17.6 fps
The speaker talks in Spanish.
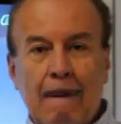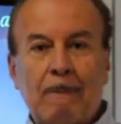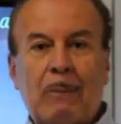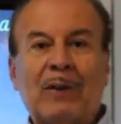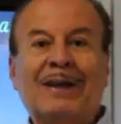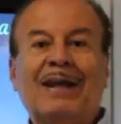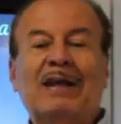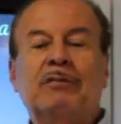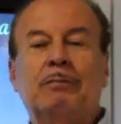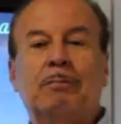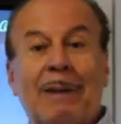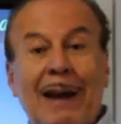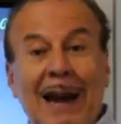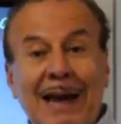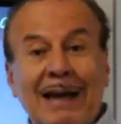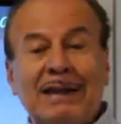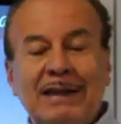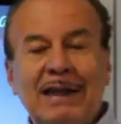porque es
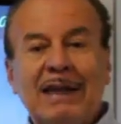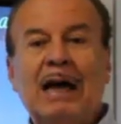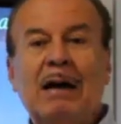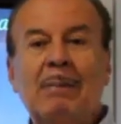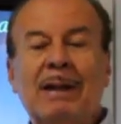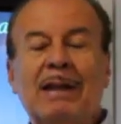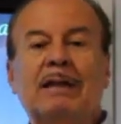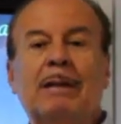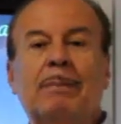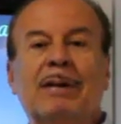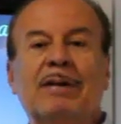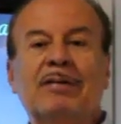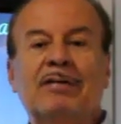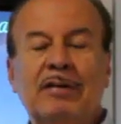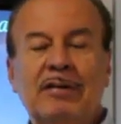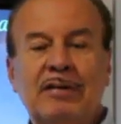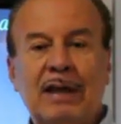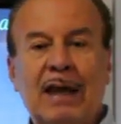prácticamente
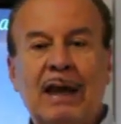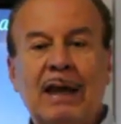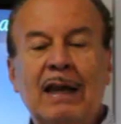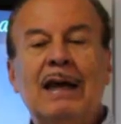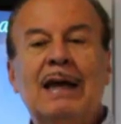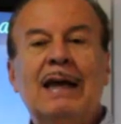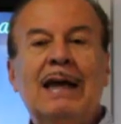presencial,